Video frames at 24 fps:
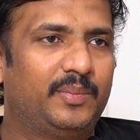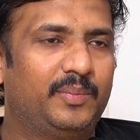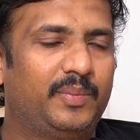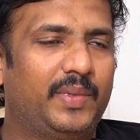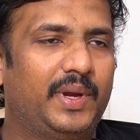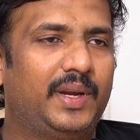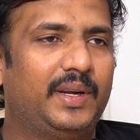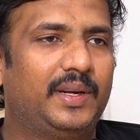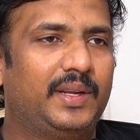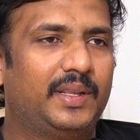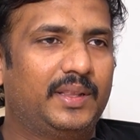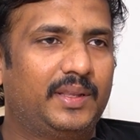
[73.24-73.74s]

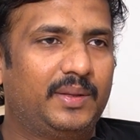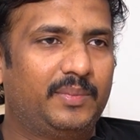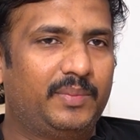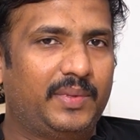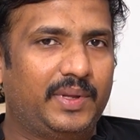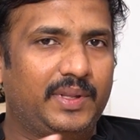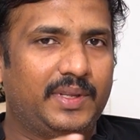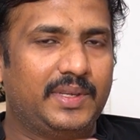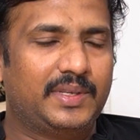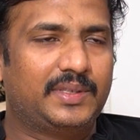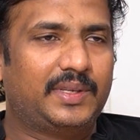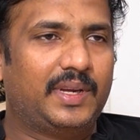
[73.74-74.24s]
మెయిన్
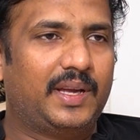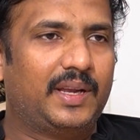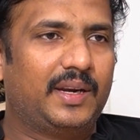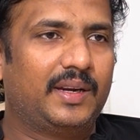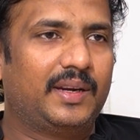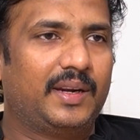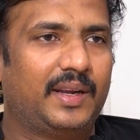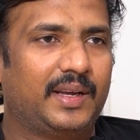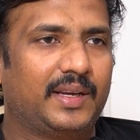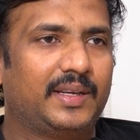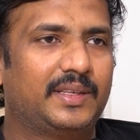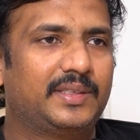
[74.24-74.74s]
ఇంతమంది
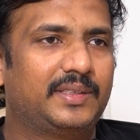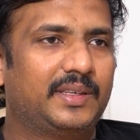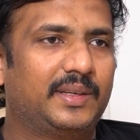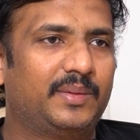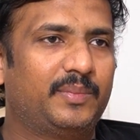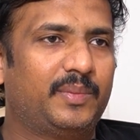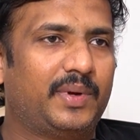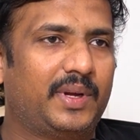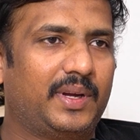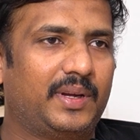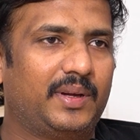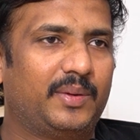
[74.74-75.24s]
స్టార్లు నాకు ఇచ్చిన
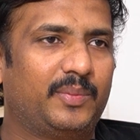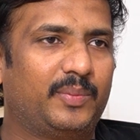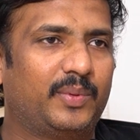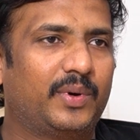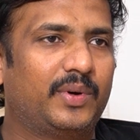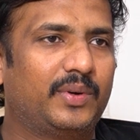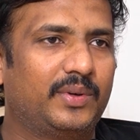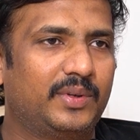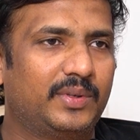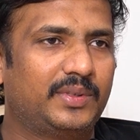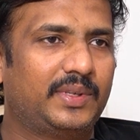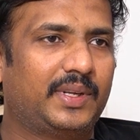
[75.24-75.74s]
మా
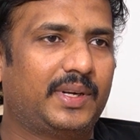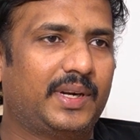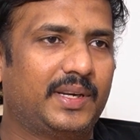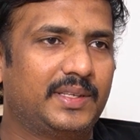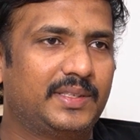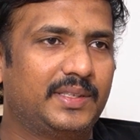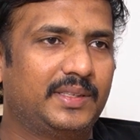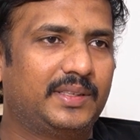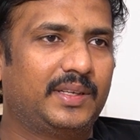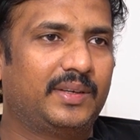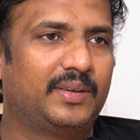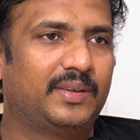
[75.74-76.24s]
ప్రొడ్యూసర్
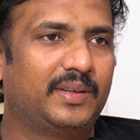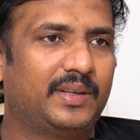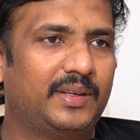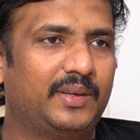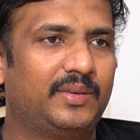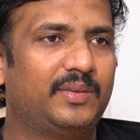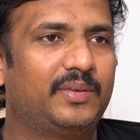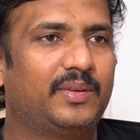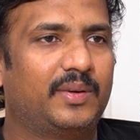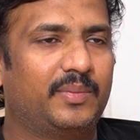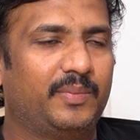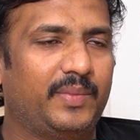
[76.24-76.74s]
రజిత్ రావు
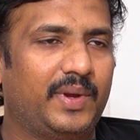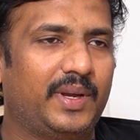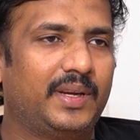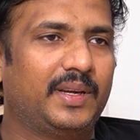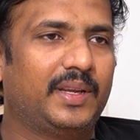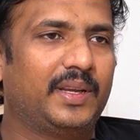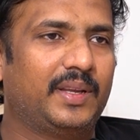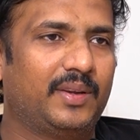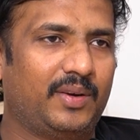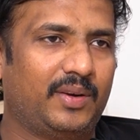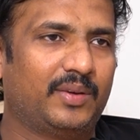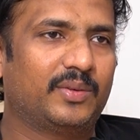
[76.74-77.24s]
గారు ఒక మెయిన్
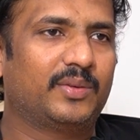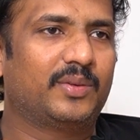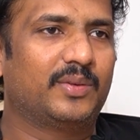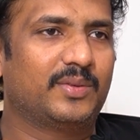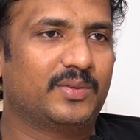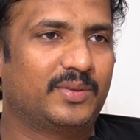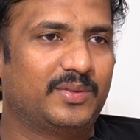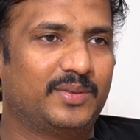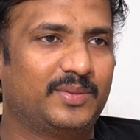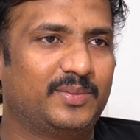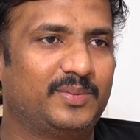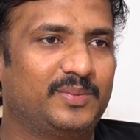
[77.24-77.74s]
హీరో
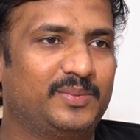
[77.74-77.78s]
అనుకోవచ్చు